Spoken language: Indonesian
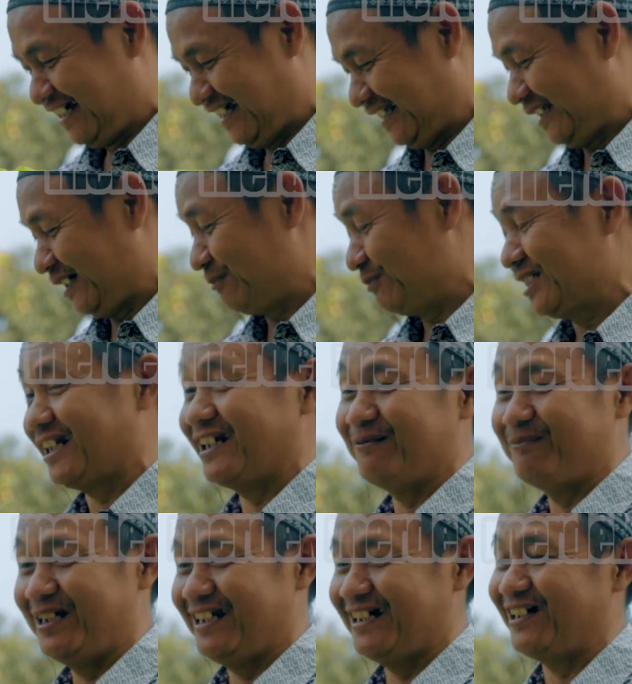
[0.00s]
kita lebih
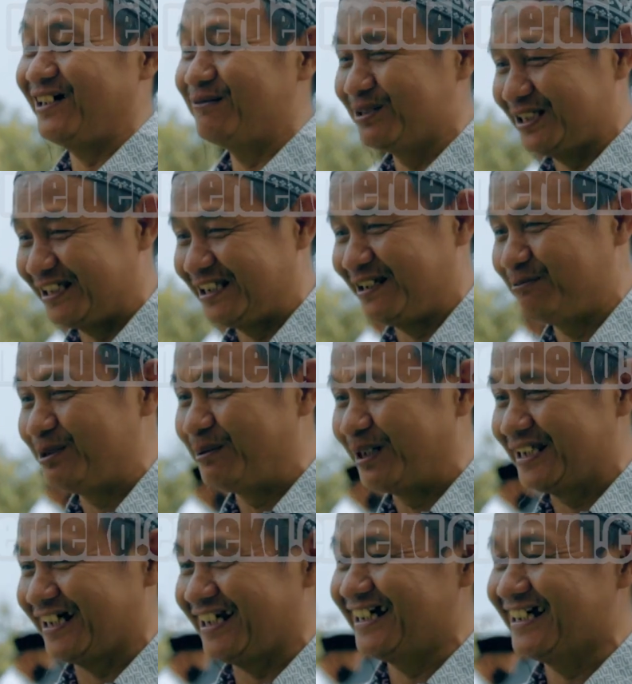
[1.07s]
senang malah kalau mesen yang lebih
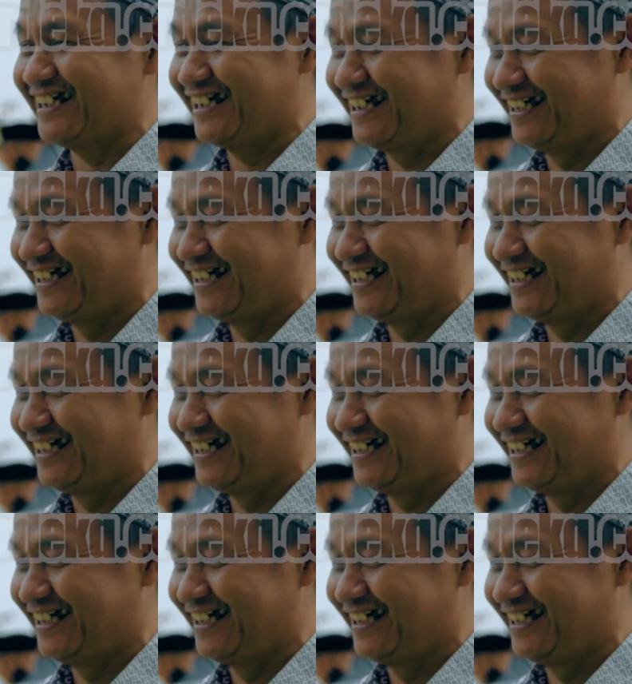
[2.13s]
banyak lagi